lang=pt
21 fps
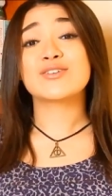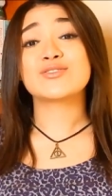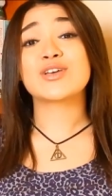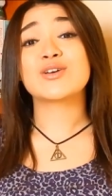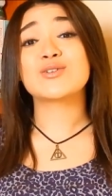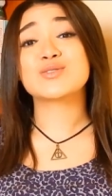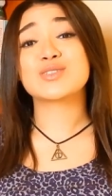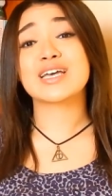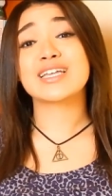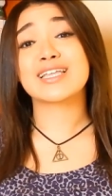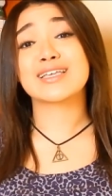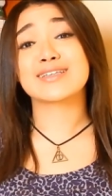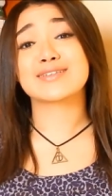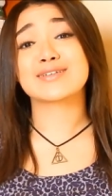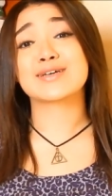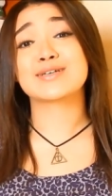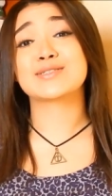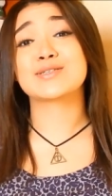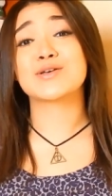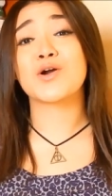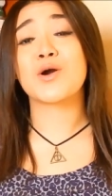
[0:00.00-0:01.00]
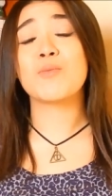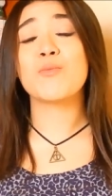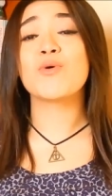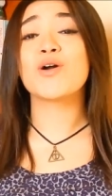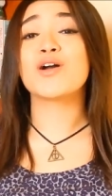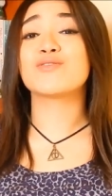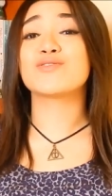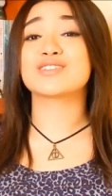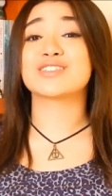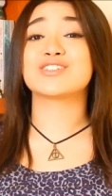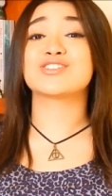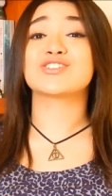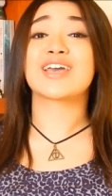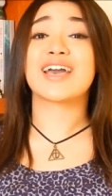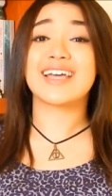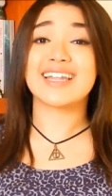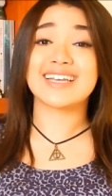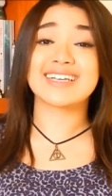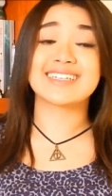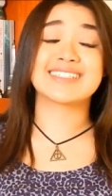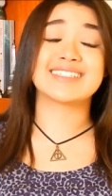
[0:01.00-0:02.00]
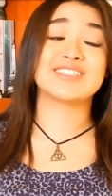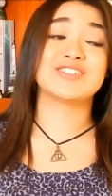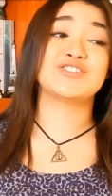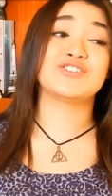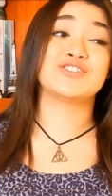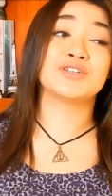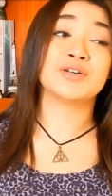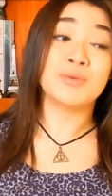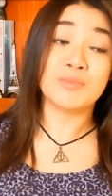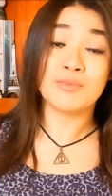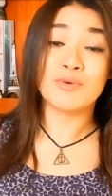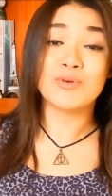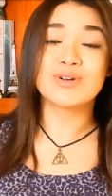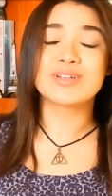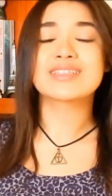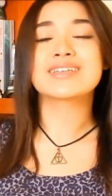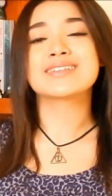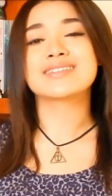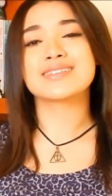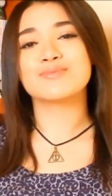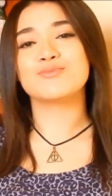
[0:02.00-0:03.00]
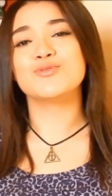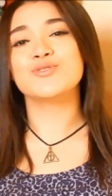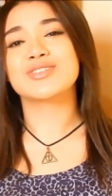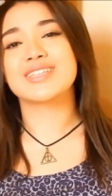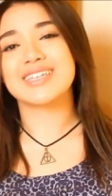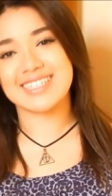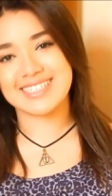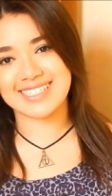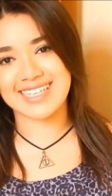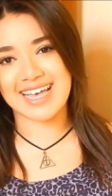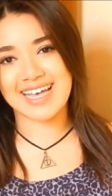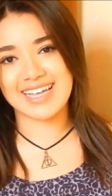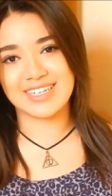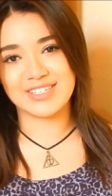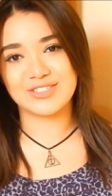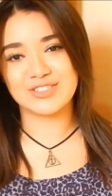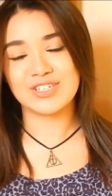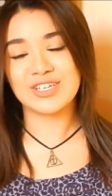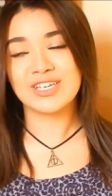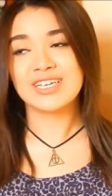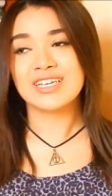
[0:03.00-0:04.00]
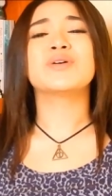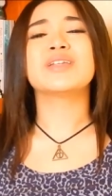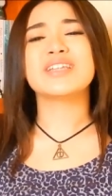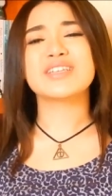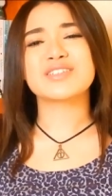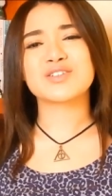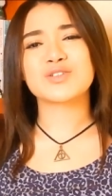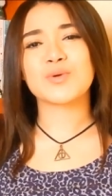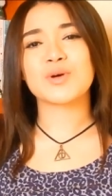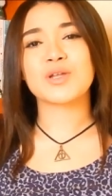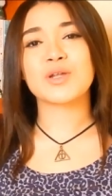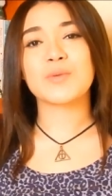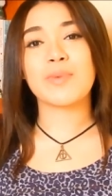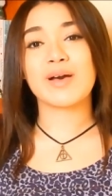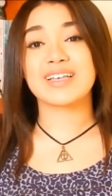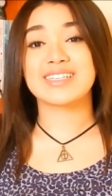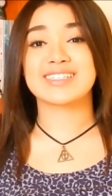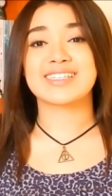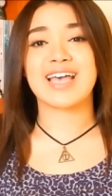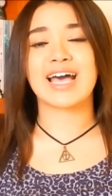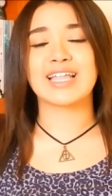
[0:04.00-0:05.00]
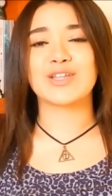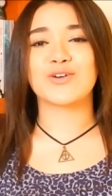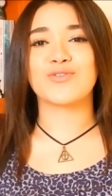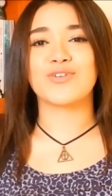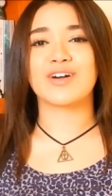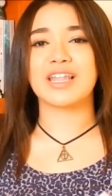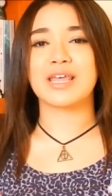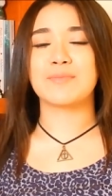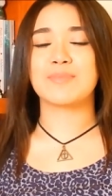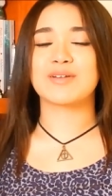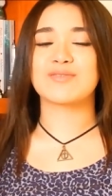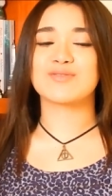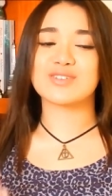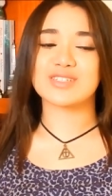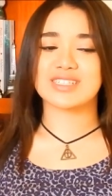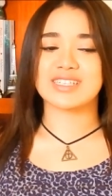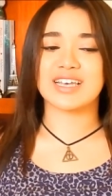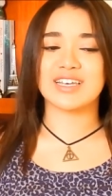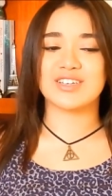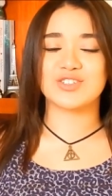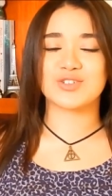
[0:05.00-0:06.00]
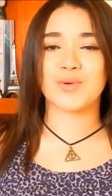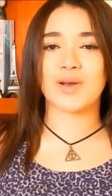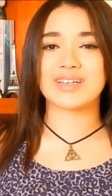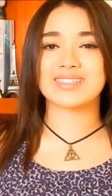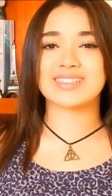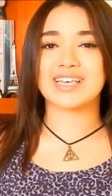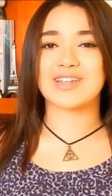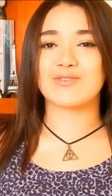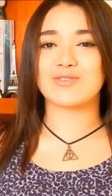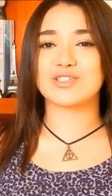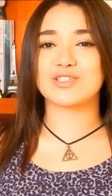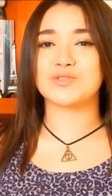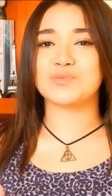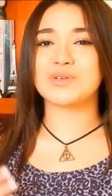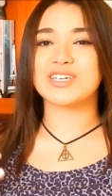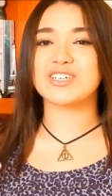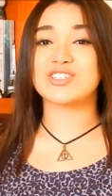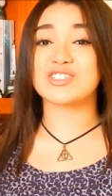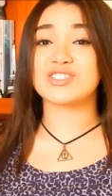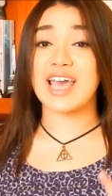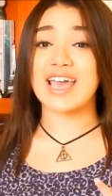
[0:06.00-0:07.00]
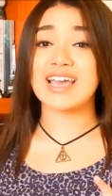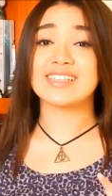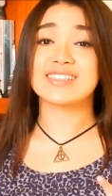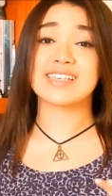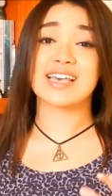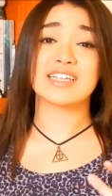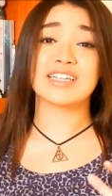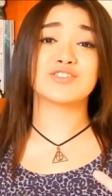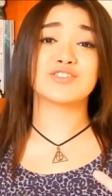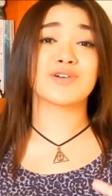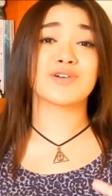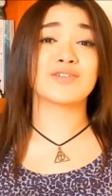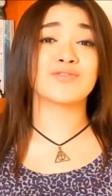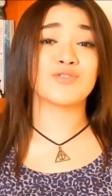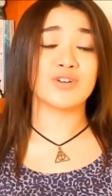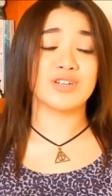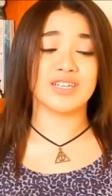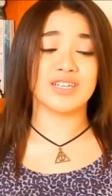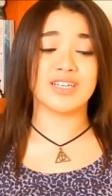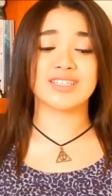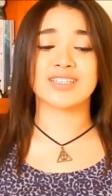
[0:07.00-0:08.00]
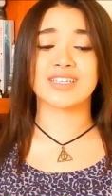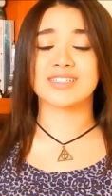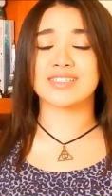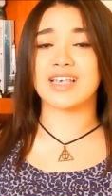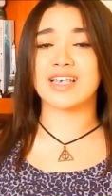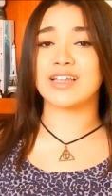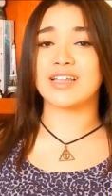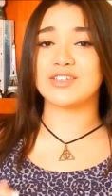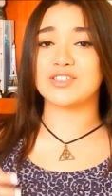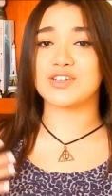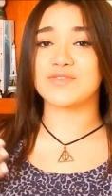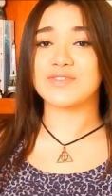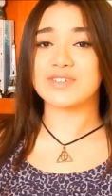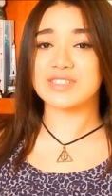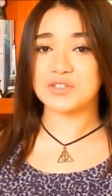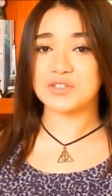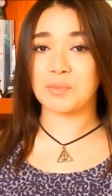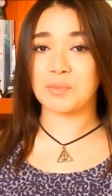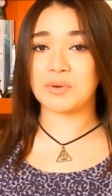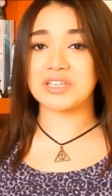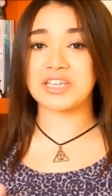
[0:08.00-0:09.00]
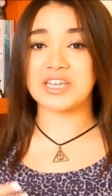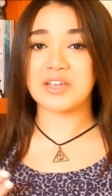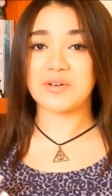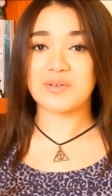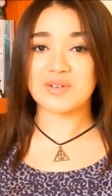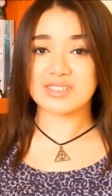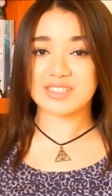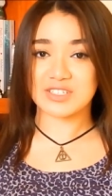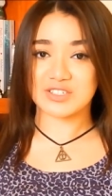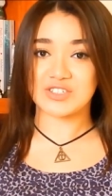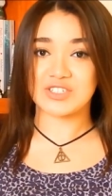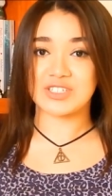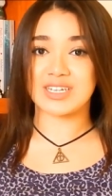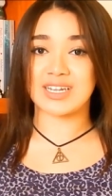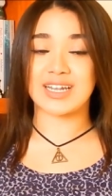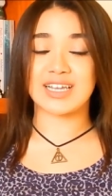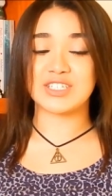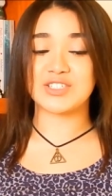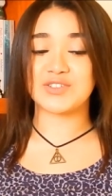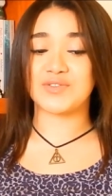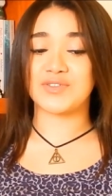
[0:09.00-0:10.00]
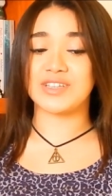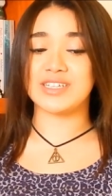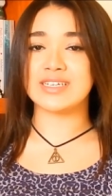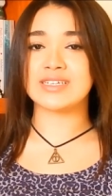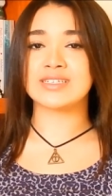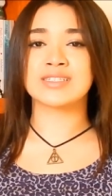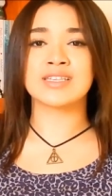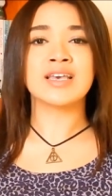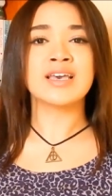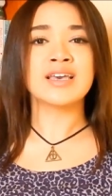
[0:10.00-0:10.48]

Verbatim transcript: E eu tenho certeza que assim como eu, vocês querem assistir muitas e muitas séries. No início do ano passado eu falei pra vocês quais eram as minhas 10 séries favoritas, séries que vocês poderiam assistir na Netflix.